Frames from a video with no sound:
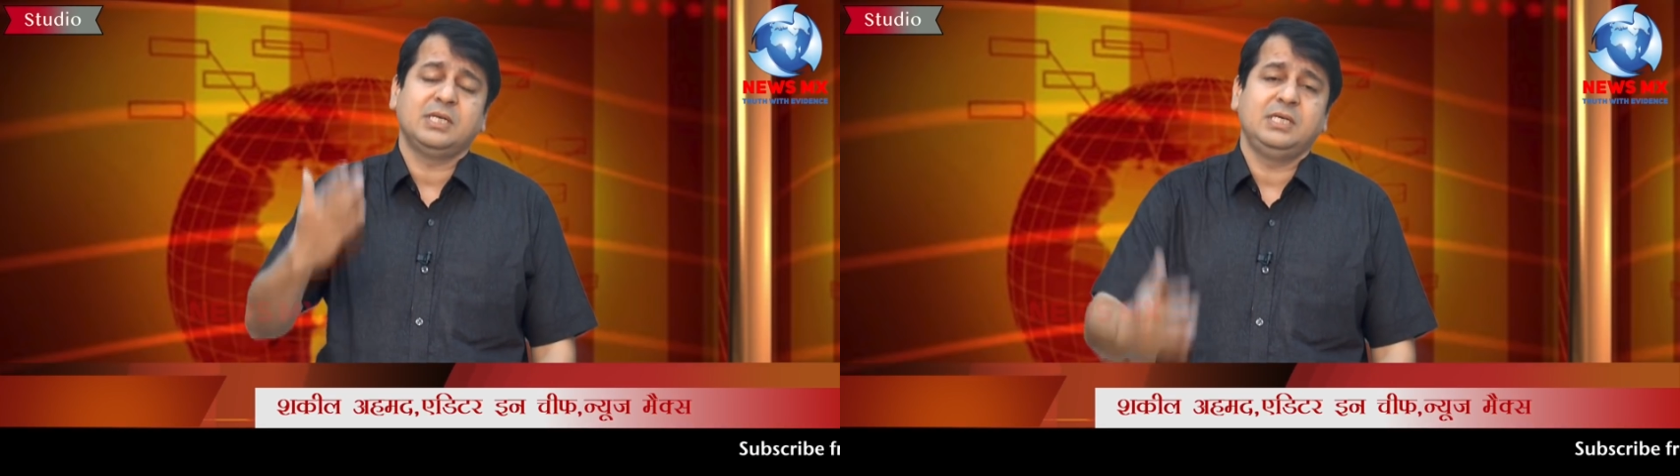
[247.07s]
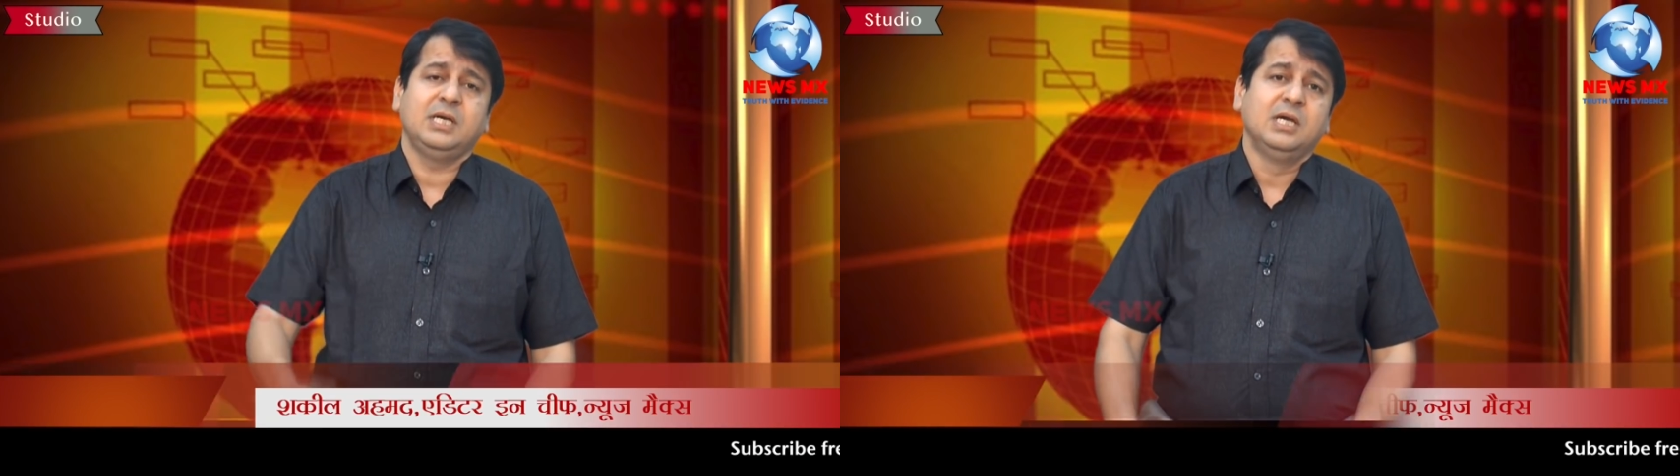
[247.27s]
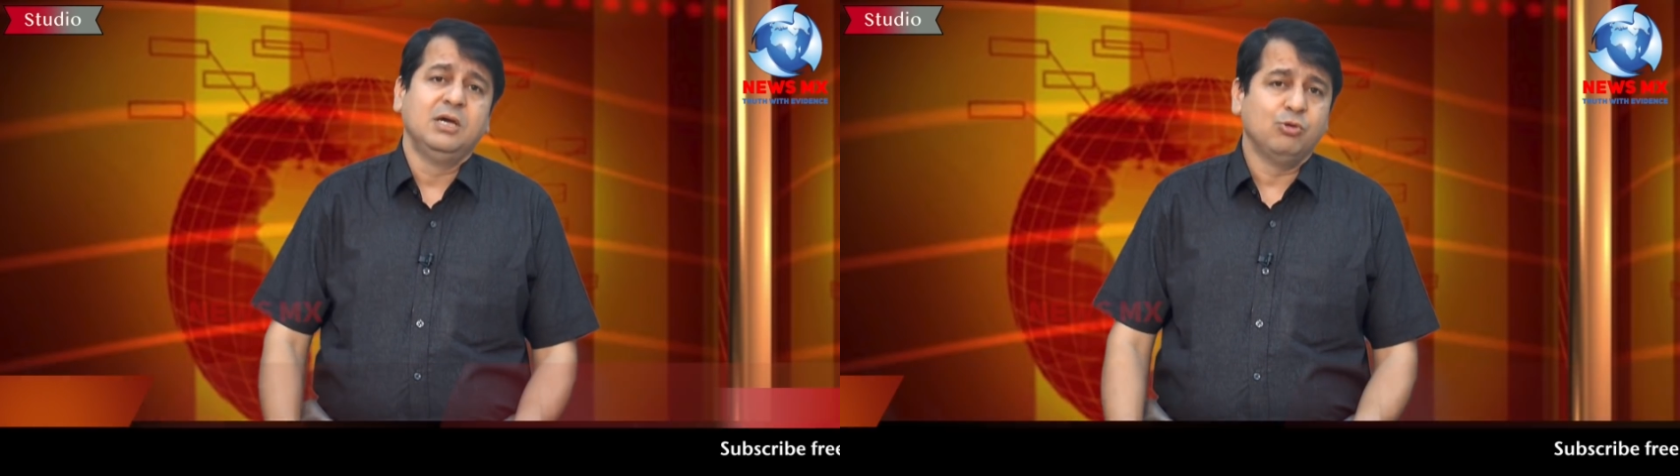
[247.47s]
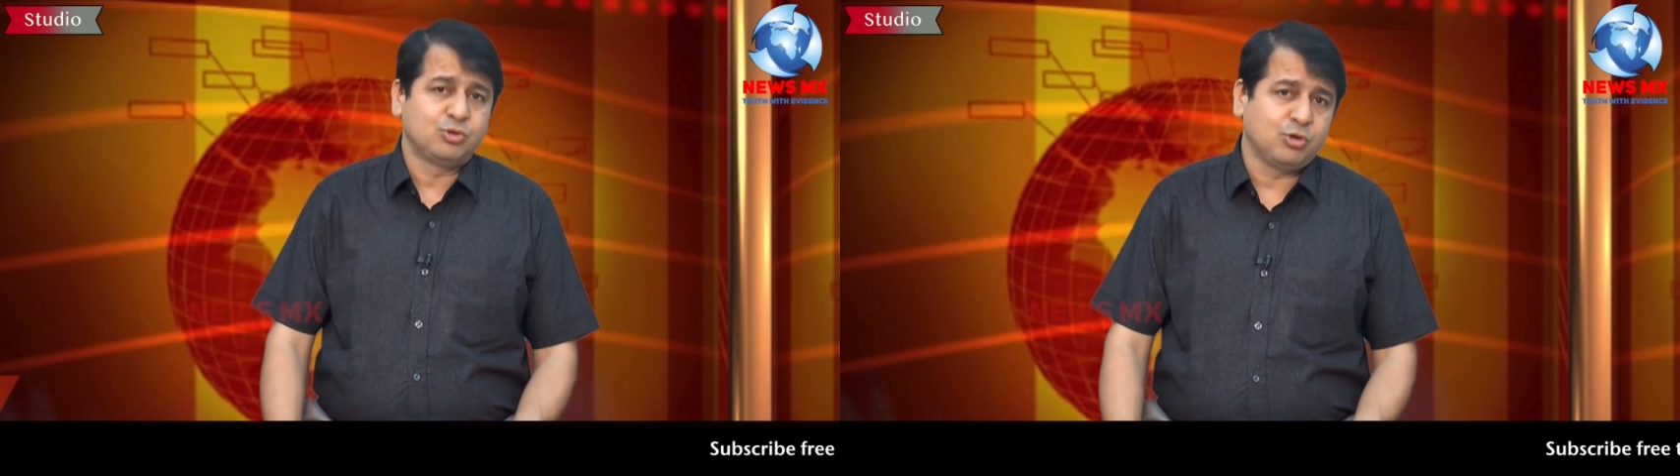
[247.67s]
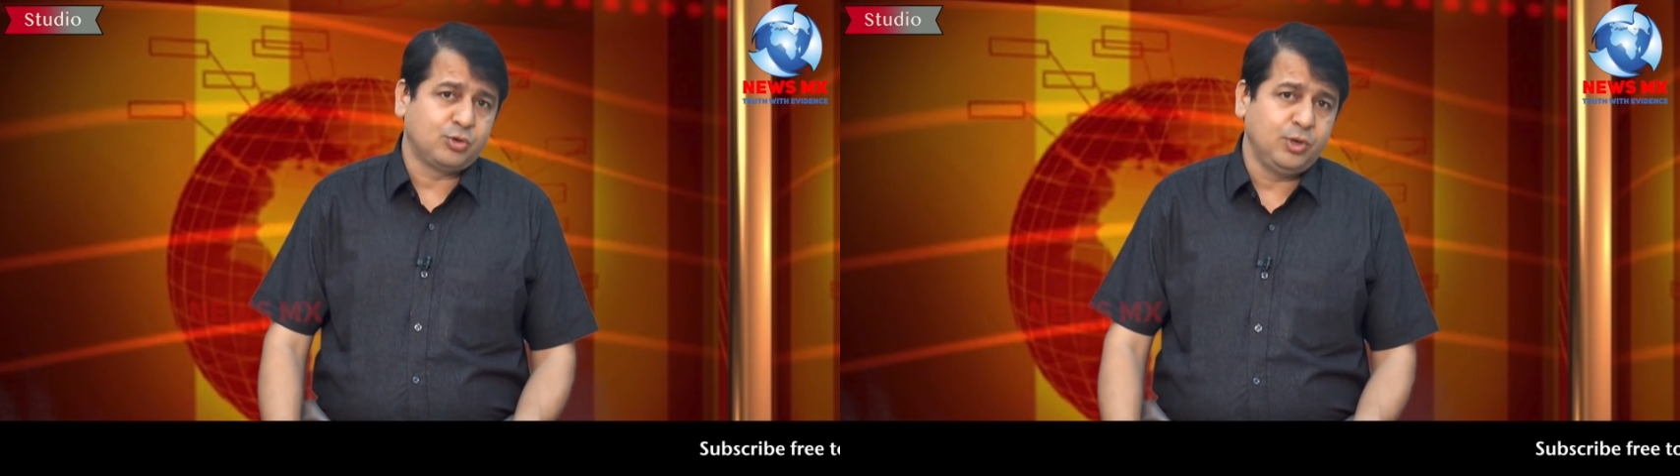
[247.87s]
ज़रिए
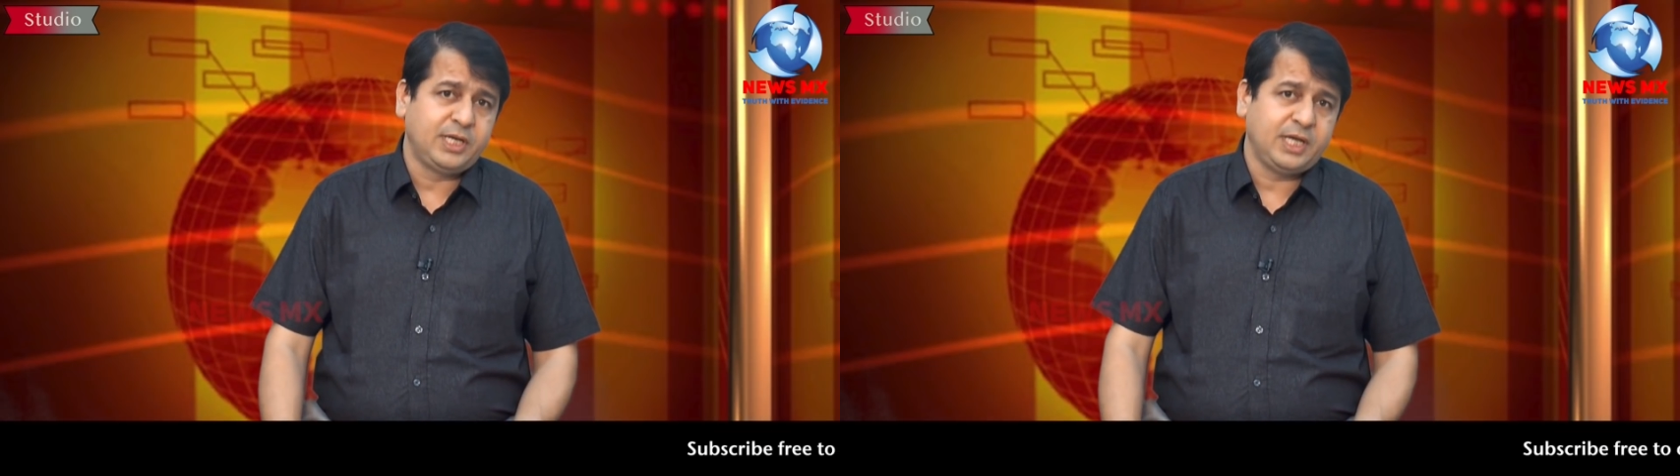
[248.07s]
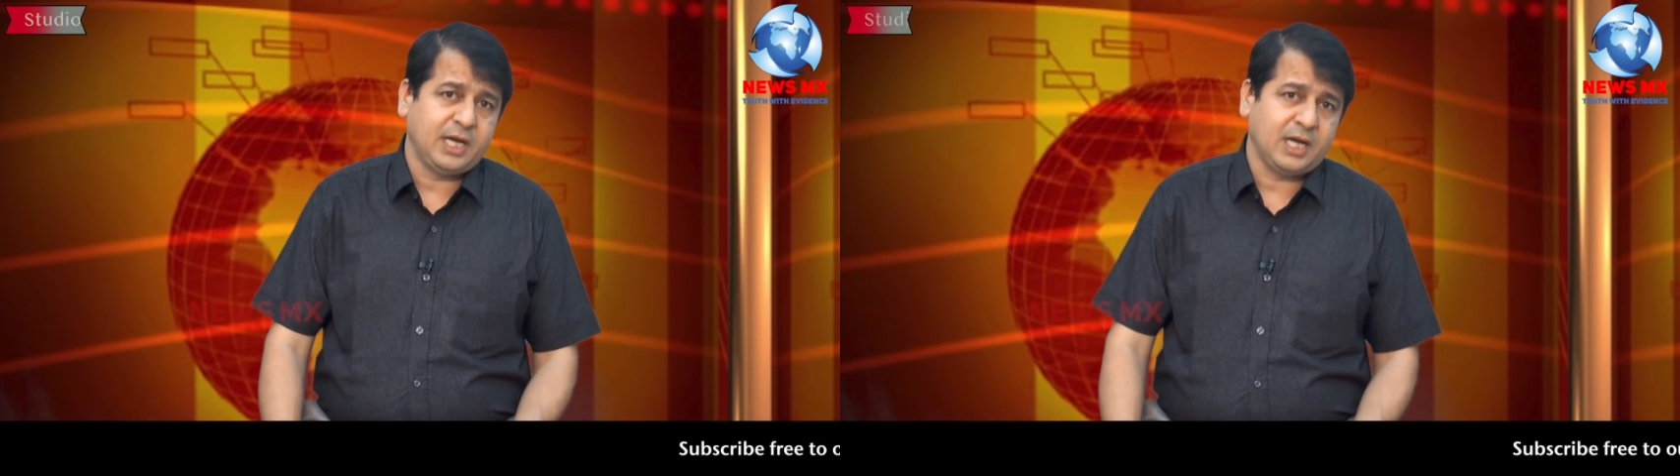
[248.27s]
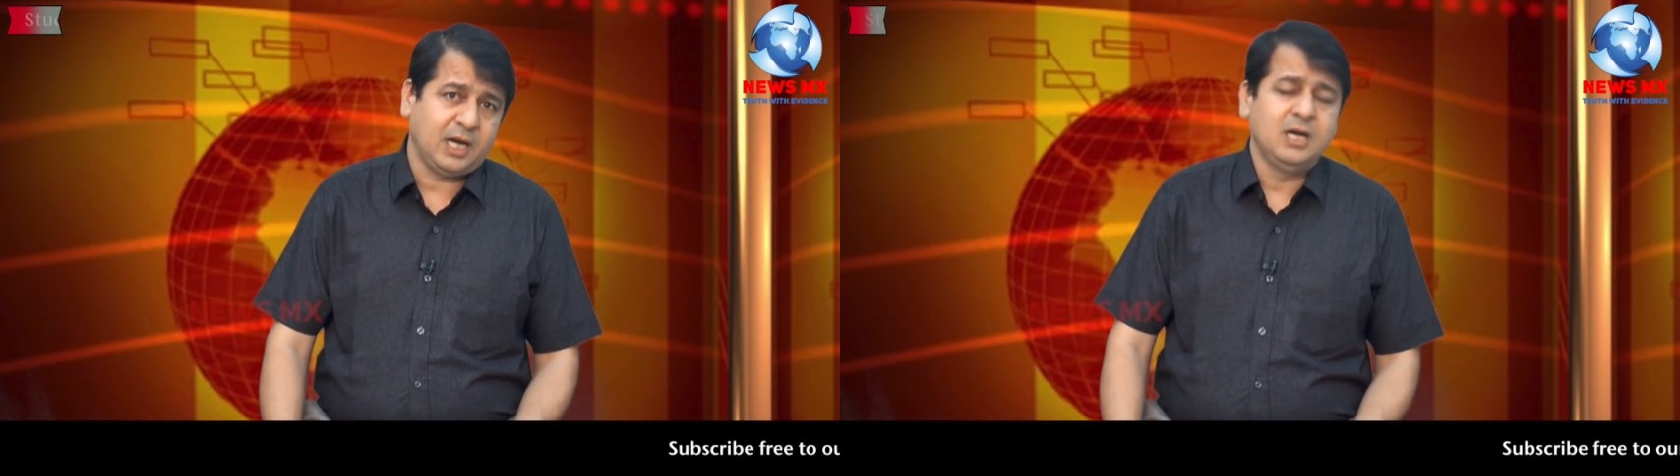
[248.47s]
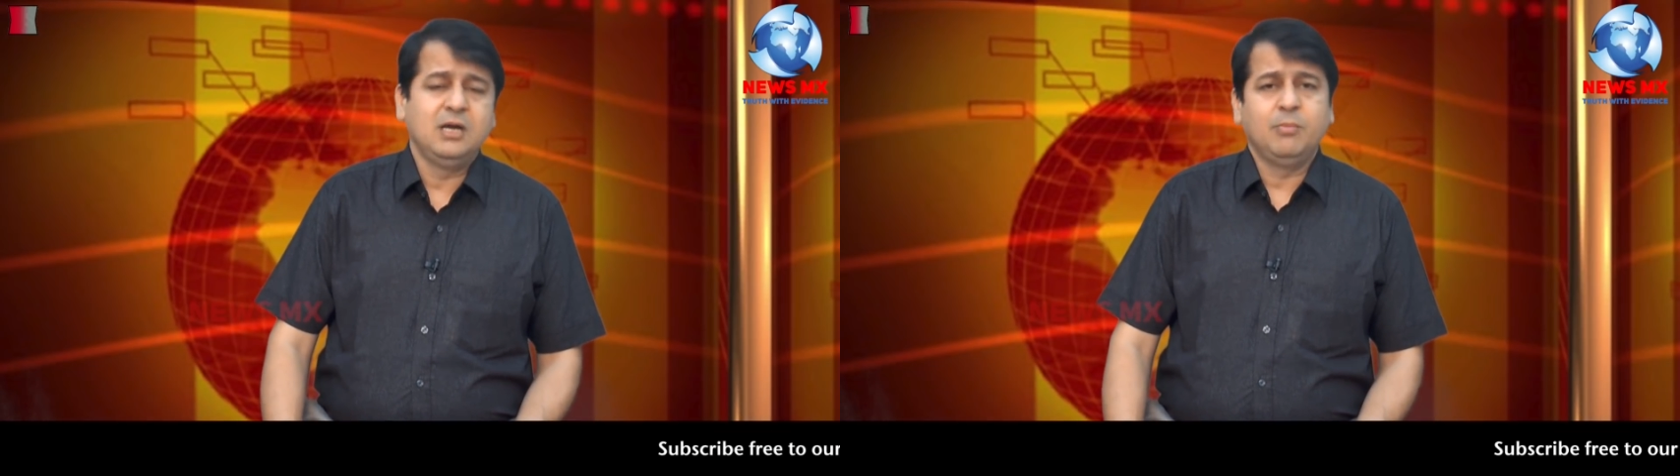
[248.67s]
उसको ट्वीट किया गया